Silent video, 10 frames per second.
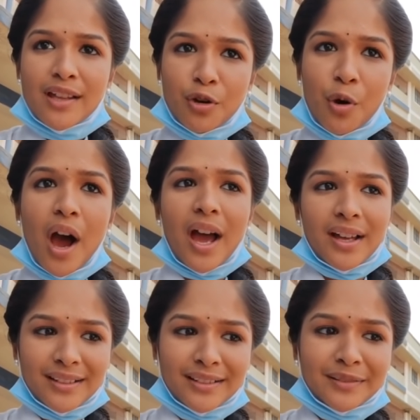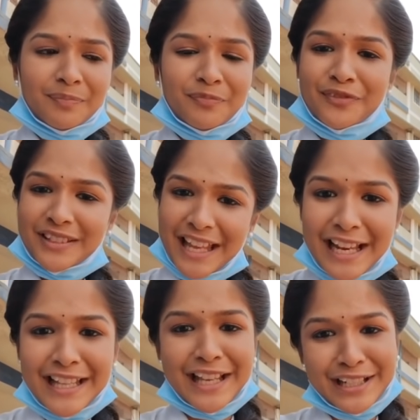సో um,
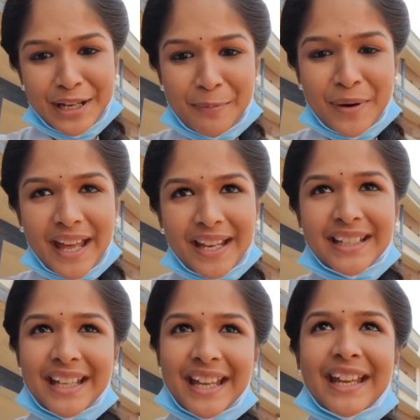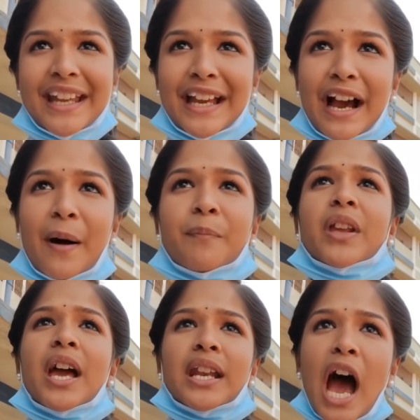తెలియదు అని చెప్పడానికి ఇంకా
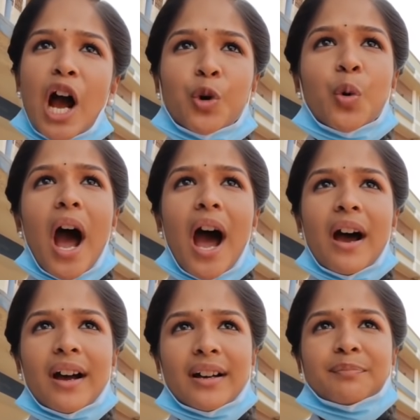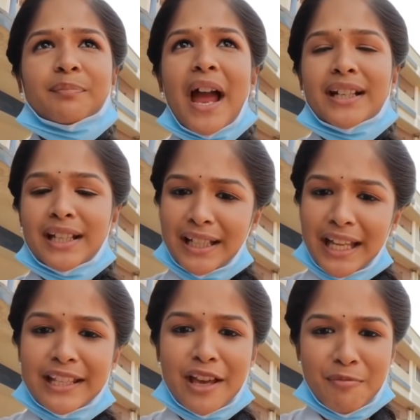నాకు ఆ
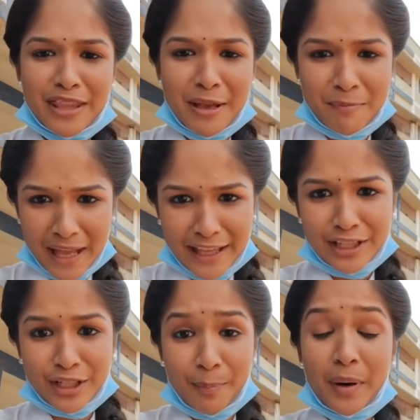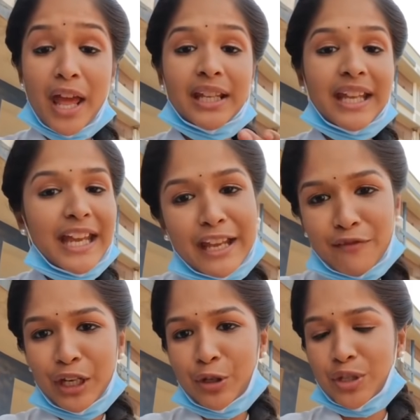మ్యాటర్కి సంబంధం లేదని చెప్పడానికి ఈ
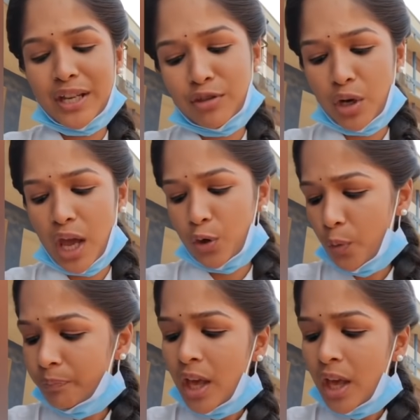వీడియో చేస్తున్నాను